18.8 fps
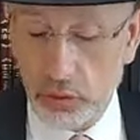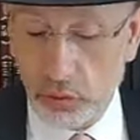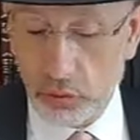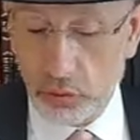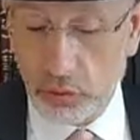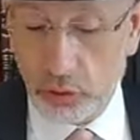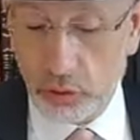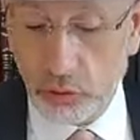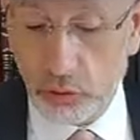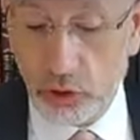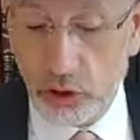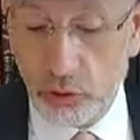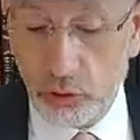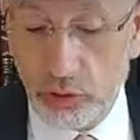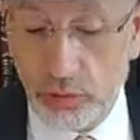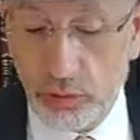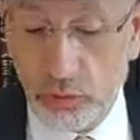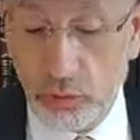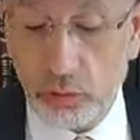Donc, euh, tous les
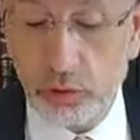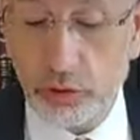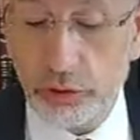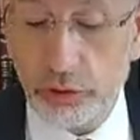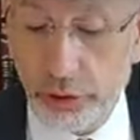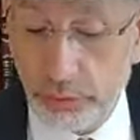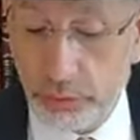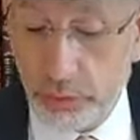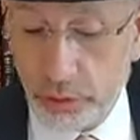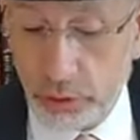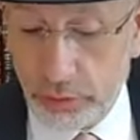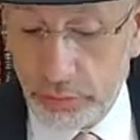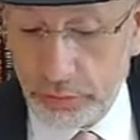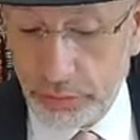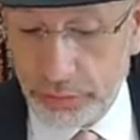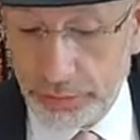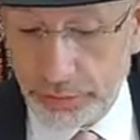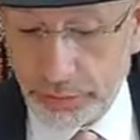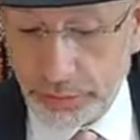Juifs sont dans Yom
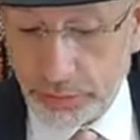Tov.